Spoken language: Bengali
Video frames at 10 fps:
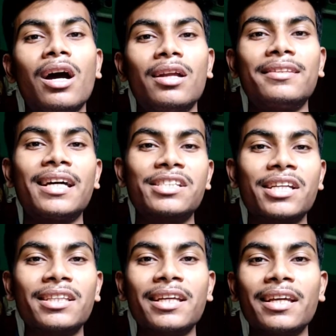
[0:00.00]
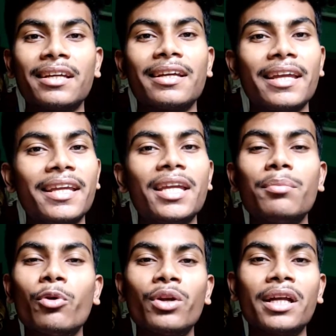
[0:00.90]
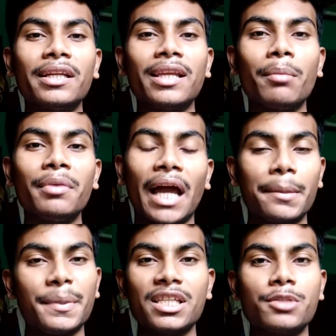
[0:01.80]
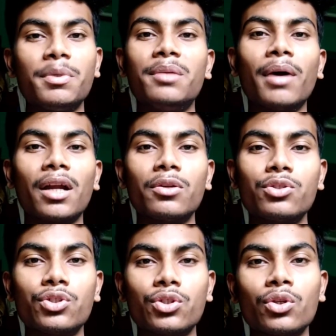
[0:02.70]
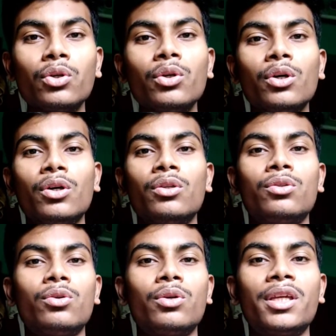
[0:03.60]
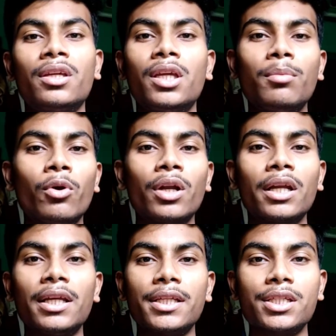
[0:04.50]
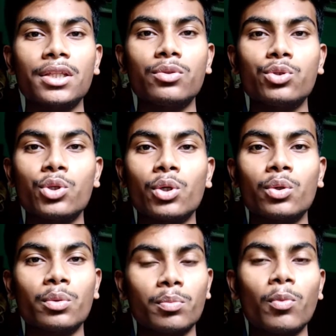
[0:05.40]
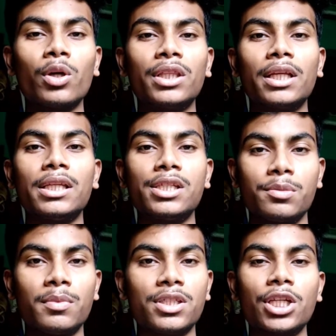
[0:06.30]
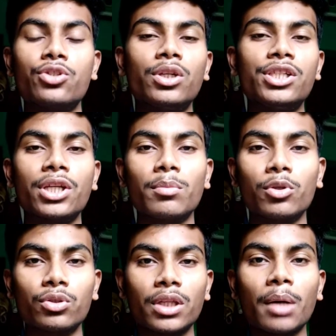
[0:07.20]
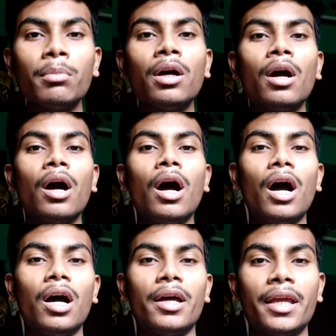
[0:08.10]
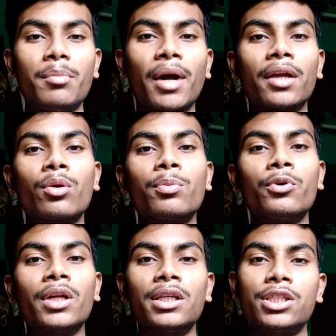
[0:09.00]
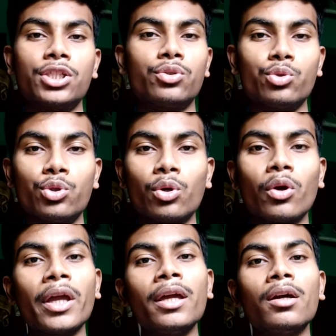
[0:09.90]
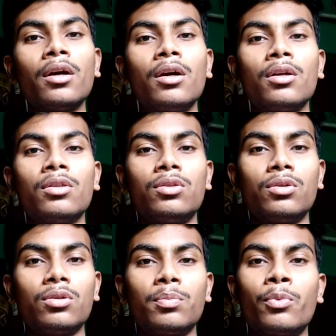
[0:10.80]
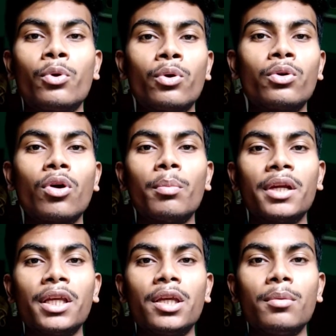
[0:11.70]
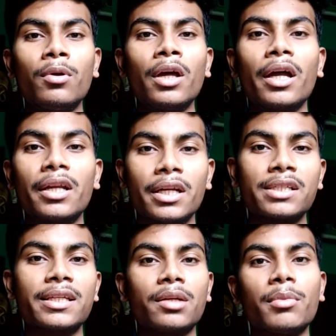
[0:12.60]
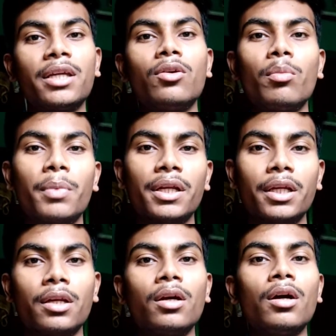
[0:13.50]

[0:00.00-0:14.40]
আর তার সাথে এই কিবোর্ডটা নিলাম টাইপিং স্পিড বাড়ানোর জন্য তো কিবোর্ডটা নিয়েছে দুশো পঁয়তাল্লিশ ছেচল্লিশের মতো দাম আর এই মাইক্রোফোনটা নিয়েছে দুশো নয় তো প্রোডক্ট কোম্পানি কিবোর্ড আর এটা সানমাই কোম্পানির